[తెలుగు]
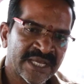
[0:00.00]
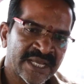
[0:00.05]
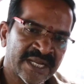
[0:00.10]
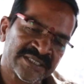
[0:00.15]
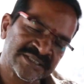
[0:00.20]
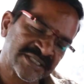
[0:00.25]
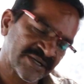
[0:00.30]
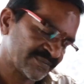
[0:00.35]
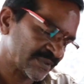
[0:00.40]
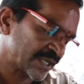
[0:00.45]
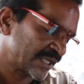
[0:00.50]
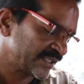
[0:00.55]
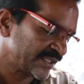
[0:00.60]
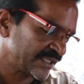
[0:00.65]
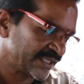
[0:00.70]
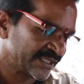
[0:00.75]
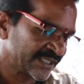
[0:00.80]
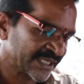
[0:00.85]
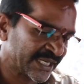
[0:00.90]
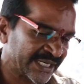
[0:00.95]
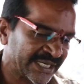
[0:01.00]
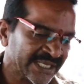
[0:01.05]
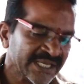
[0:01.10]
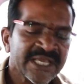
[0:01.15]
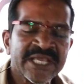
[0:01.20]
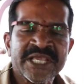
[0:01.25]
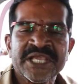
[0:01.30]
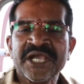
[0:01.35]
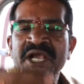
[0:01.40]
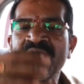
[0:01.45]
యాడ్సప్ అది ఎందుకంటే
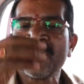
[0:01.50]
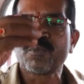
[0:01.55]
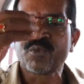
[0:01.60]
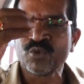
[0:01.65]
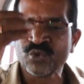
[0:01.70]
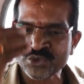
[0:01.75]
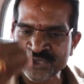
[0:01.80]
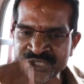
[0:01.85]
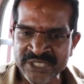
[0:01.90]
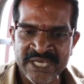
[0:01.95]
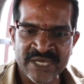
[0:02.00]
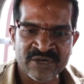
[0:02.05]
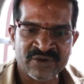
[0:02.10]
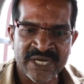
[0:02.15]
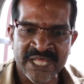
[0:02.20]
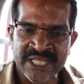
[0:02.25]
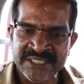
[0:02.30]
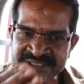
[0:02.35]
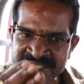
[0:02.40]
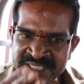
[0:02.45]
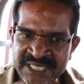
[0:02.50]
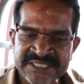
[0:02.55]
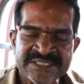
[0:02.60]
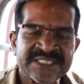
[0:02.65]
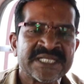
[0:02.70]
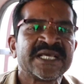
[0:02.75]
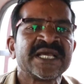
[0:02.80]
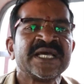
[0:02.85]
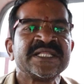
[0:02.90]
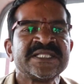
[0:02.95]
ఇంకా పూర్తిగా కూడా
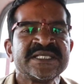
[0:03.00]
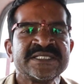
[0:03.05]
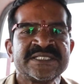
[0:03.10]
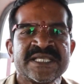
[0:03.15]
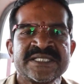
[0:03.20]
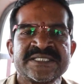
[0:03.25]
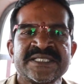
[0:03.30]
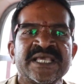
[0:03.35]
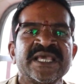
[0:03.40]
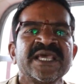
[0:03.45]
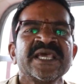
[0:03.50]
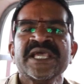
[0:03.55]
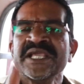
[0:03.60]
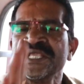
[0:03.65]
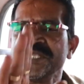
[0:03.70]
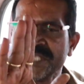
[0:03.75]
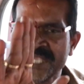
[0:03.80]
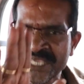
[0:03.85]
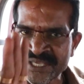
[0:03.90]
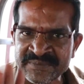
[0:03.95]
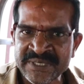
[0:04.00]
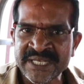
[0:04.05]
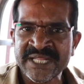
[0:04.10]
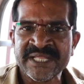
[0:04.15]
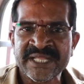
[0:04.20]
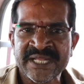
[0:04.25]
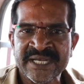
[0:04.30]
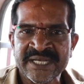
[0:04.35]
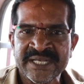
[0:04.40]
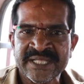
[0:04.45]
అంచెలంచెలుగా తీసేస్తే ఏం
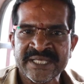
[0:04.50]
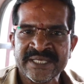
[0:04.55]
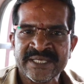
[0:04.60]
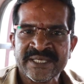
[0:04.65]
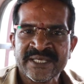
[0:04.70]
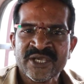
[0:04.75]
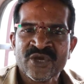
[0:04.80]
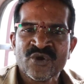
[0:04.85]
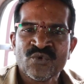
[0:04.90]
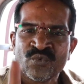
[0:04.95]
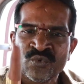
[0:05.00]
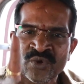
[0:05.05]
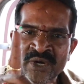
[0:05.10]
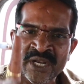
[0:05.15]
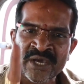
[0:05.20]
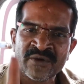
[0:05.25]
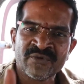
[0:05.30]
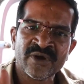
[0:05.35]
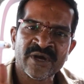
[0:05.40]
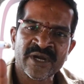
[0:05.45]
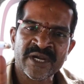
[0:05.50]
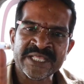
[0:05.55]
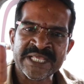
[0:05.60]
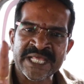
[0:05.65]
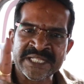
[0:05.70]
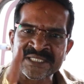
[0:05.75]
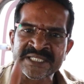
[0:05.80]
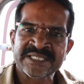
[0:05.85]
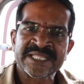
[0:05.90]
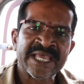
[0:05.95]
లేదండి ఉన్నవాడు
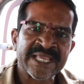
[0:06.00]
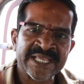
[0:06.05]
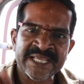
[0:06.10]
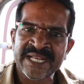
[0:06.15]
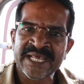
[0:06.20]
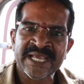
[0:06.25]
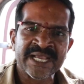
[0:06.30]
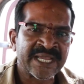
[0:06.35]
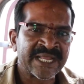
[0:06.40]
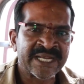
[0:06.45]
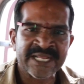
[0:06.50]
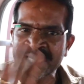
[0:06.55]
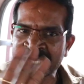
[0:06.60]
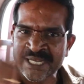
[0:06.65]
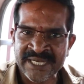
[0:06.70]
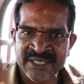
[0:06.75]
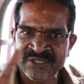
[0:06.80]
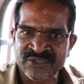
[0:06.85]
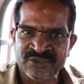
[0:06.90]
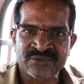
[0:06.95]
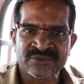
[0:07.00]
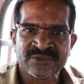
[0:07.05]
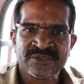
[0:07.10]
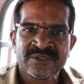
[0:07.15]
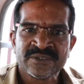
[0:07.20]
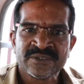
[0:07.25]
ఎంత తాగినా కానీ కరగదు